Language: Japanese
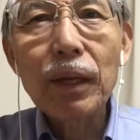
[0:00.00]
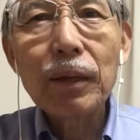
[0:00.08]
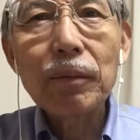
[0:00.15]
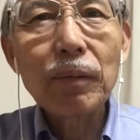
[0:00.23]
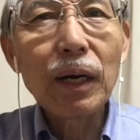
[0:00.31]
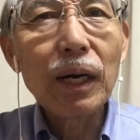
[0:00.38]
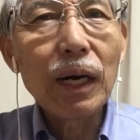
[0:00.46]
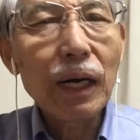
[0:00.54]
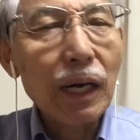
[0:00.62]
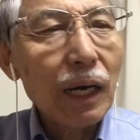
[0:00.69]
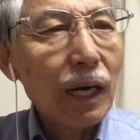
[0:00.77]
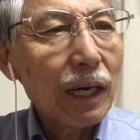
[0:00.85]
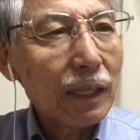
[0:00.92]
ま
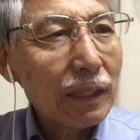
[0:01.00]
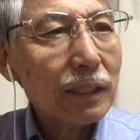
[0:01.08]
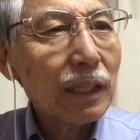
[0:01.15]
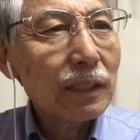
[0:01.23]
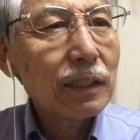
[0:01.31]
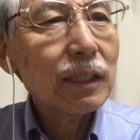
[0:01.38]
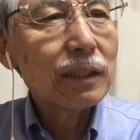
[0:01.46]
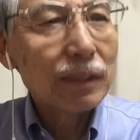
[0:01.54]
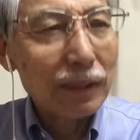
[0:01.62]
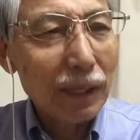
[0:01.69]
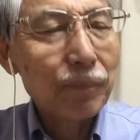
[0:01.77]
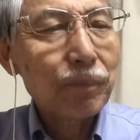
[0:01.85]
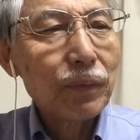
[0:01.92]
あ、新たにです
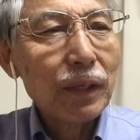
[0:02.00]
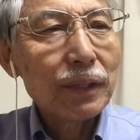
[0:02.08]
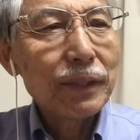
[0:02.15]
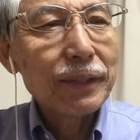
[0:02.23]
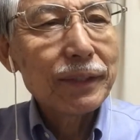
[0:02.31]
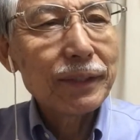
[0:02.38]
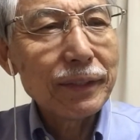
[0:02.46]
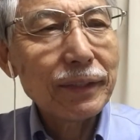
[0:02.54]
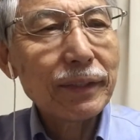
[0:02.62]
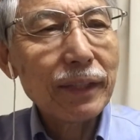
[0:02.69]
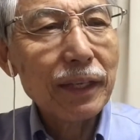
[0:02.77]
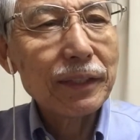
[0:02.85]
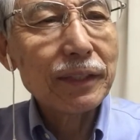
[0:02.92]
ね日
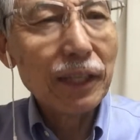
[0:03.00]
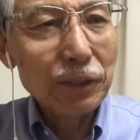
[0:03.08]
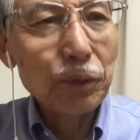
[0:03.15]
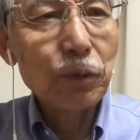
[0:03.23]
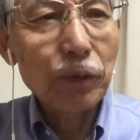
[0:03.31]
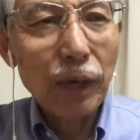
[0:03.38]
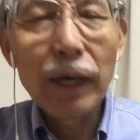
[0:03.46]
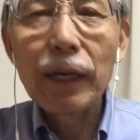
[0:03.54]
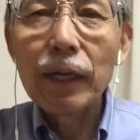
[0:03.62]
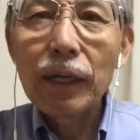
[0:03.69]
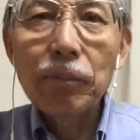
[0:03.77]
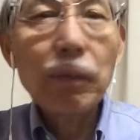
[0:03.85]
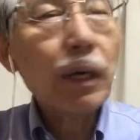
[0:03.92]
産社長が、
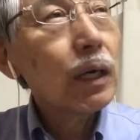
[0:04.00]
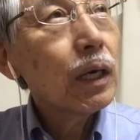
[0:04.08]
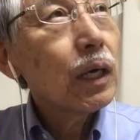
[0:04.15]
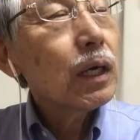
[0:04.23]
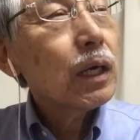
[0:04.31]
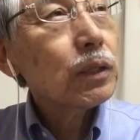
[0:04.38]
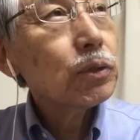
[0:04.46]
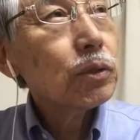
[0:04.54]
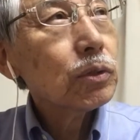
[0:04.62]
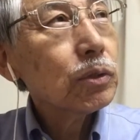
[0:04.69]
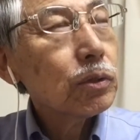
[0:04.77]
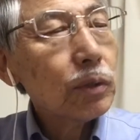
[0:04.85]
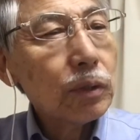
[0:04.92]
まあ、ちょ、
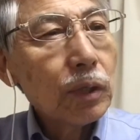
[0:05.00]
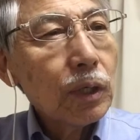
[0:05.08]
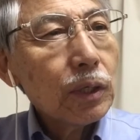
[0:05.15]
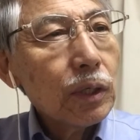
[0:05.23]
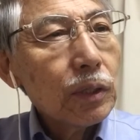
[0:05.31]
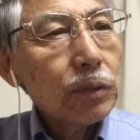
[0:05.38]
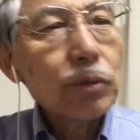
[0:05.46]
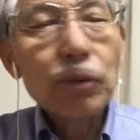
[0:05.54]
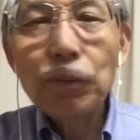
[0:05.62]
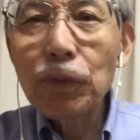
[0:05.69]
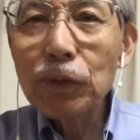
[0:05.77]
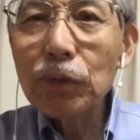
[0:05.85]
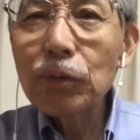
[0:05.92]
ちょ、ちょっと
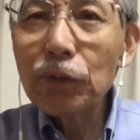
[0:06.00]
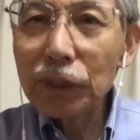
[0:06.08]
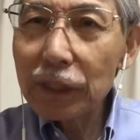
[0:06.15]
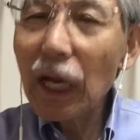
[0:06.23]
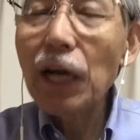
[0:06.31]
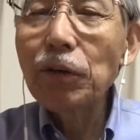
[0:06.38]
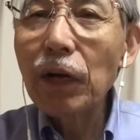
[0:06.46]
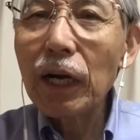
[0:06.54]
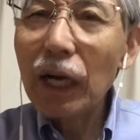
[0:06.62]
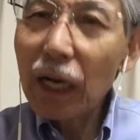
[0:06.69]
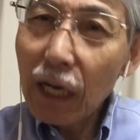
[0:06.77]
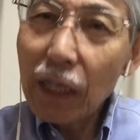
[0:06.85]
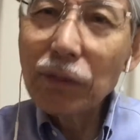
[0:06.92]
もうちょっと期間は
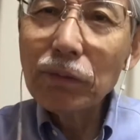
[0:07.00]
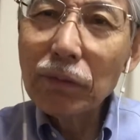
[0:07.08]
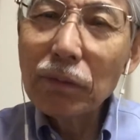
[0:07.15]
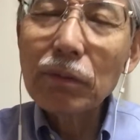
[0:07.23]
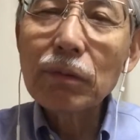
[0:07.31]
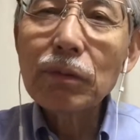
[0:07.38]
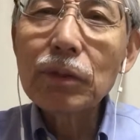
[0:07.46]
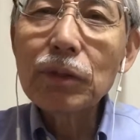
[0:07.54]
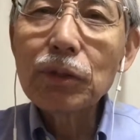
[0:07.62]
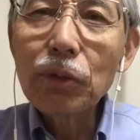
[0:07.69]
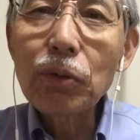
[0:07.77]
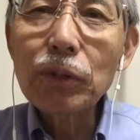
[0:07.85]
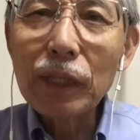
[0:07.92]
かかる
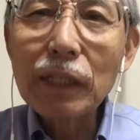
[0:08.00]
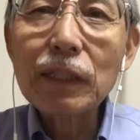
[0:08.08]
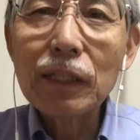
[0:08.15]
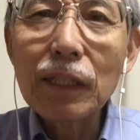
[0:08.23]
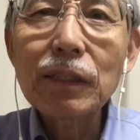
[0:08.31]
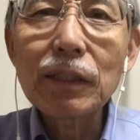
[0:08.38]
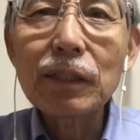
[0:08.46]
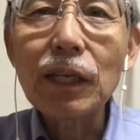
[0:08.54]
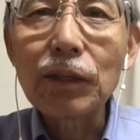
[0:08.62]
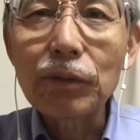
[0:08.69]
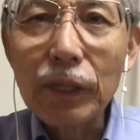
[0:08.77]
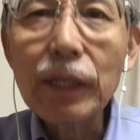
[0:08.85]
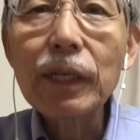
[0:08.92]
ようだったんですけ
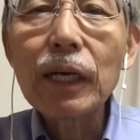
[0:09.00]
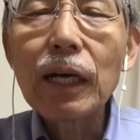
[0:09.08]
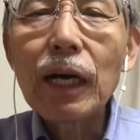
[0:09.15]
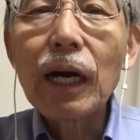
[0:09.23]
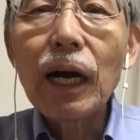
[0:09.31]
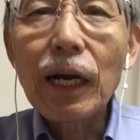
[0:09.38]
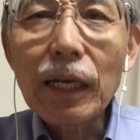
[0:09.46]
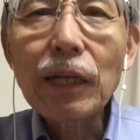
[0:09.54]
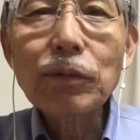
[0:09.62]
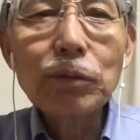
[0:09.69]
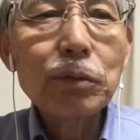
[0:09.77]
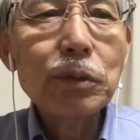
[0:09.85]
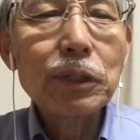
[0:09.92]
どね、早
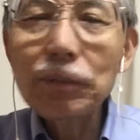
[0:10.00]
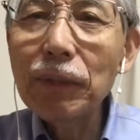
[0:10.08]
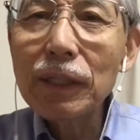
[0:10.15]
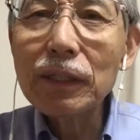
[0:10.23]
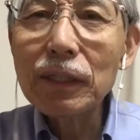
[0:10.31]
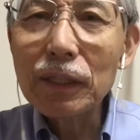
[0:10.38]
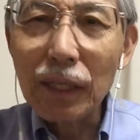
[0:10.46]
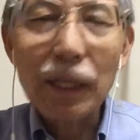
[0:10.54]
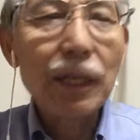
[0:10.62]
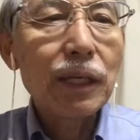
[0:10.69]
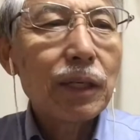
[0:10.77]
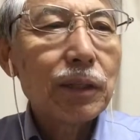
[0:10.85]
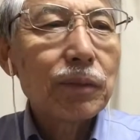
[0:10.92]
く決まって、
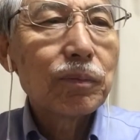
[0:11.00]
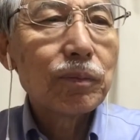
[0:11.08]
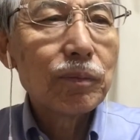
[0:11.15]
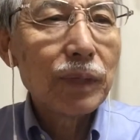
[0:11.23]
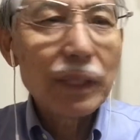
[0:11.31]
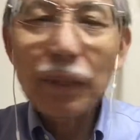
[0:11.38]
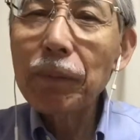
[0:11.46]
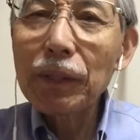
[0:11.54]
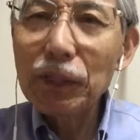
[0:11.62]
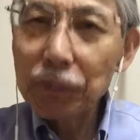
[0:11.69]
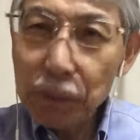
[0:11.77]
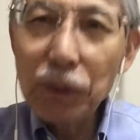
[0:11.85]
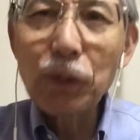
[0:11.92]
まあ、やっぱ
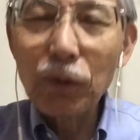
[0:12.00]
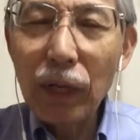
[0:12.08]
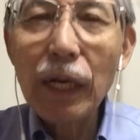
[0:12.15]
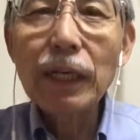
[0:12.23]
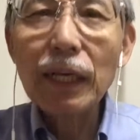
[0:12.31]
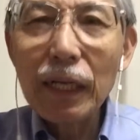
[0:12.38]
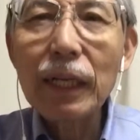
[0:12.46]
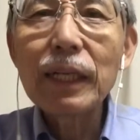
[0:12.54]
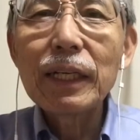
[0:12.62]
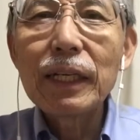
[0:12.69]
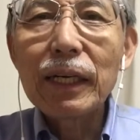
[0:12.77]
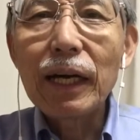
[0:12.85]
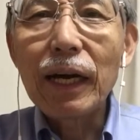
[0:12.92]
スピード感が
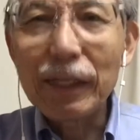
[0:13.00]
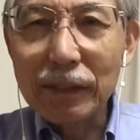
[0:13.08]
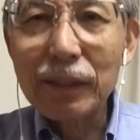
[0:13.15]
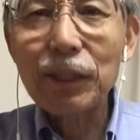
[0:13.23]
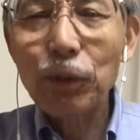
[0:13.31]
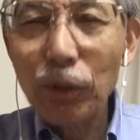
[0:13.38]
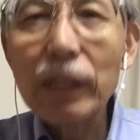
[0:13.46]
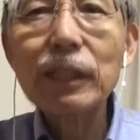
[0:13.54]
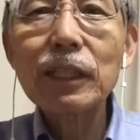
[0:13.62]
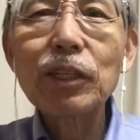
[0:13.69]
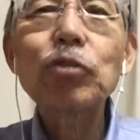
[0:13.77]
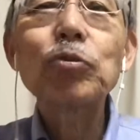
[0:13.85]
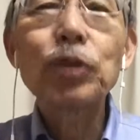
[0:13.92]
あってよかっ
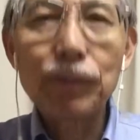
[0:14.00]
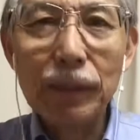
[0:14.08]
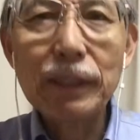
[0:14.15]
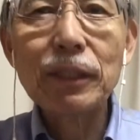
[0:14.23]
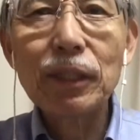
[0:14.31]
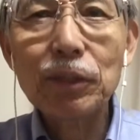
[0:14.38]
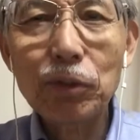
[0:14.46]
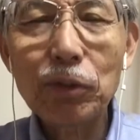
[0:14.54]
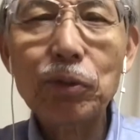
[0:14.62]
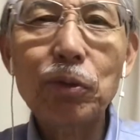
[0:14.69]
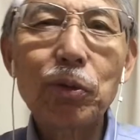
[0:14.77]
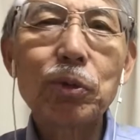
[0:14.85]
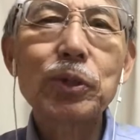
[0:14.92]
たと思います。そういう
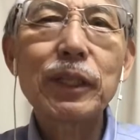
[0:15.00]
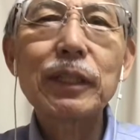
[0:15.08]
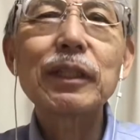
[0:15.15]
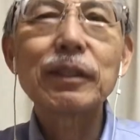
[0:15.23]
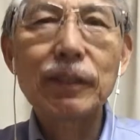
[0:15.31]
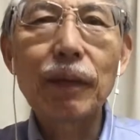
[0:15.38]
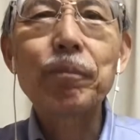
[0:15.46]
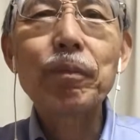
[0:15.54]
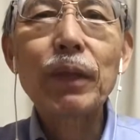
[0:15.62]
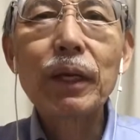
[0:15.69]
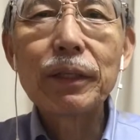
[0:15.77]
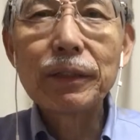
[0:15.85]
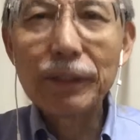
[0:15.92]
ところでですね
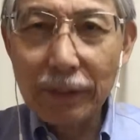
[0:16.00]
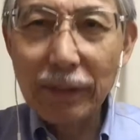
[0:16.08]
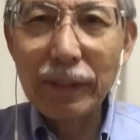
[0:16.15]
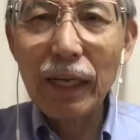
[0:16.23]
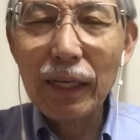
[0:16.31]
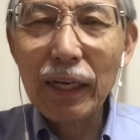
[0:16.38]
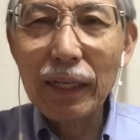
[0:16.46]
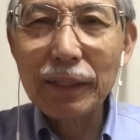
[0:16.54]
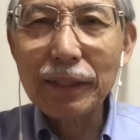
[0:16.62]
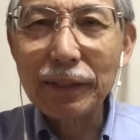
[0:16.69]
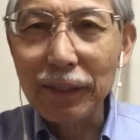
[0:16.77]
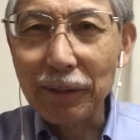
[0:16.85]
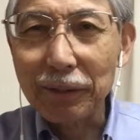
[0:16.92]
日産がで
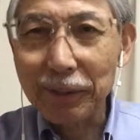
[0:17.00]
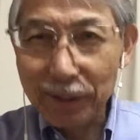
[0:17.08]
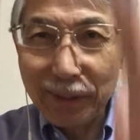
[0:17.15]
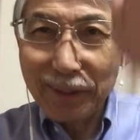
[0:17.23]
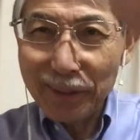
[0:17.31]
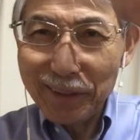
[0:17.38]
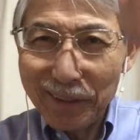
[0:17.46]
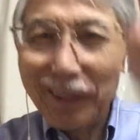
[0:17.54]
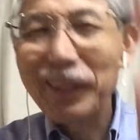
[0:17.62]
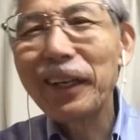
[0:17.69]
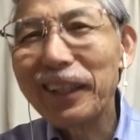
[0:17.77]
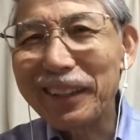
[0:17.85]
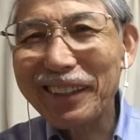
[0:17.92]
すねぐぐんと
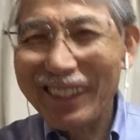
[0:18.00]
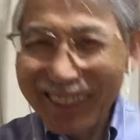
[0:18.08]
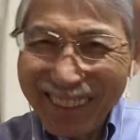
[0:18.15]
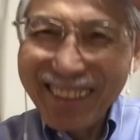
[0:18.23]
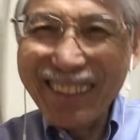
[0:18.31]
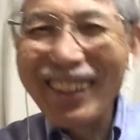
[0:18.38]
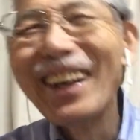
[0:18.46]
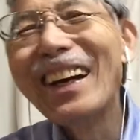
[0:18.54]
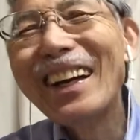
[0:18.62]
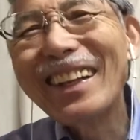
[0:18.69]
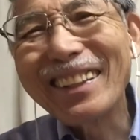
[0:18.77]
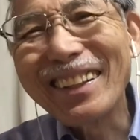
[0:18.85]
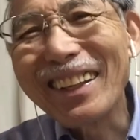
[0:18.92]
ぐぐんと
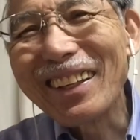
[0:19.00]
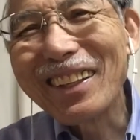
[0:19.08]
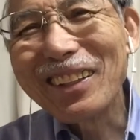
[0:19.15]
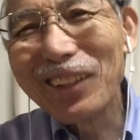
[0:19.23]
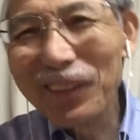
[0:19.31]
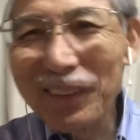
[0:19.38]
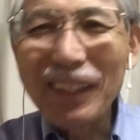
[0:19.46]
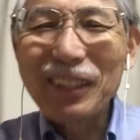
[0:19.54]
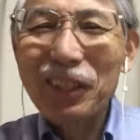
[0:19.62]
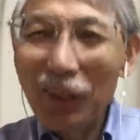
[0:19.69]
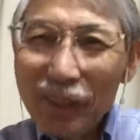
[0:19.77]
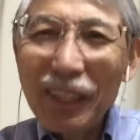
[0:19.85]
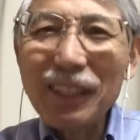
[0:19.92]
の
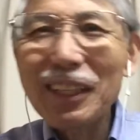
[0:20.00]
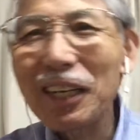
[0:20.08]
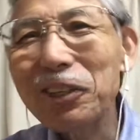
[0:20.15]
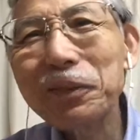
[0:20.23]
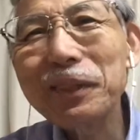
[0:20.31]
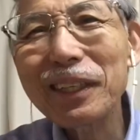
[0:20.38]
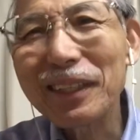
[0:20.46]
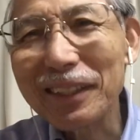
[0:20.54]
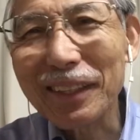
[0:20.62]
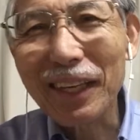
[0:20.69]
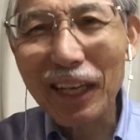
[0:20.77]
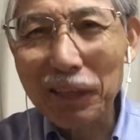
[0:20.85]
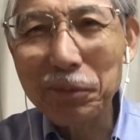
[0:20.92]
業績が伸びてです
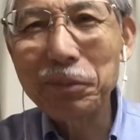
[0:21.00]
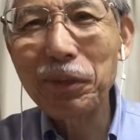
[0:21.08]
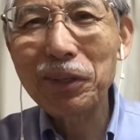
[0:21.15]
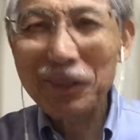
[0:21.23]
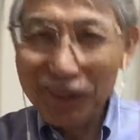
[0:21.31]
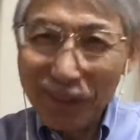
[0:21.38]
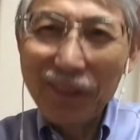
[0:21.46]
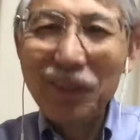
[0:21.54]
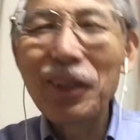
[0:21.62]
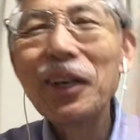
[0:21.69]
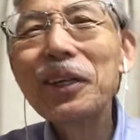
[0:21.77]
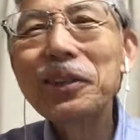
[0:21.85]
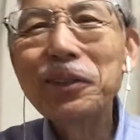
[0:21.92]
ね株もぐわんと
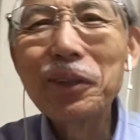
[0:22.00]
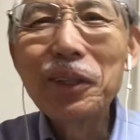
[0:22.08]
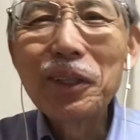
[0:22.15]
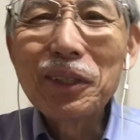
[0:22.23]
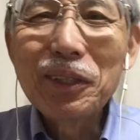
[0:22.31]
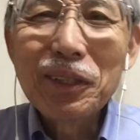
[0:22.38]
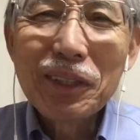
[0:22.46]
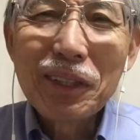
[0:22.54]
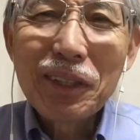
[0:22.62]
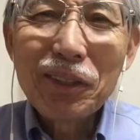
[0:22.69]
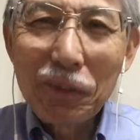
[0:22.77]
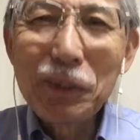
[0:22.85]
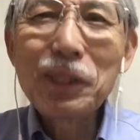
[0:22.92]

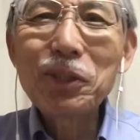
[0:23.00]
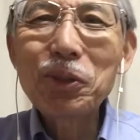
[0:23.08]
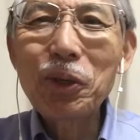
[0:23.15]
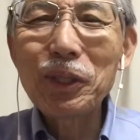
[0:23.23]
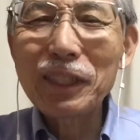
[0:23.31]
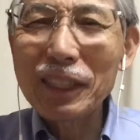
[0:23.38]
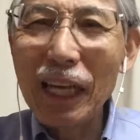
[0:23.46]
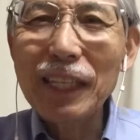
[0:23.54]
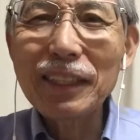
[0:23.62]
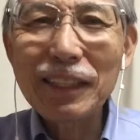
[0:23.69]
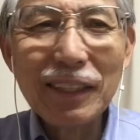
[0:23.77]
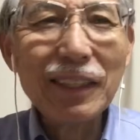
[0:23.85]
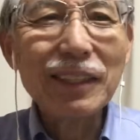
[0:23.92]
伸びるのを期待し
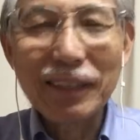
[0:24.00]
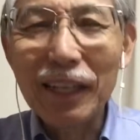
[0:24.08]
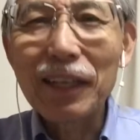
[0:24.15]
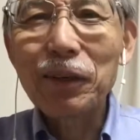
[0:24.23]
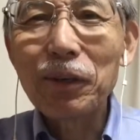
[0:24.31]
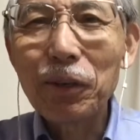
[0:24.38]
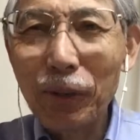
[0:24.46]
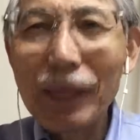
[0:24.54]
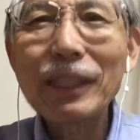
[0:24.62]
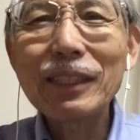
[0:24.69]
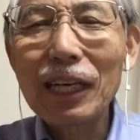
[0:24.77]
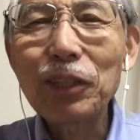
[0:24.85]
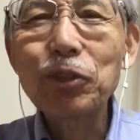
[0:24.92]
てですね終わり
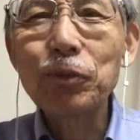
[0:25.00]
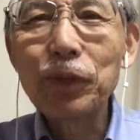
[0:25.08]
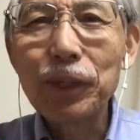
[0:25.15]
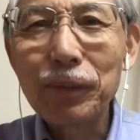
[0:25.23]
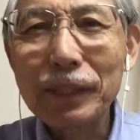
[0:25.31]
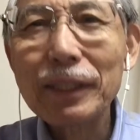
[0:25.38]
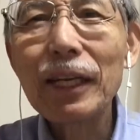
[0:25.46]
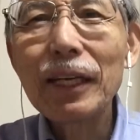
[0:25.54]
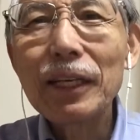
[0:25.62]
たいと思います。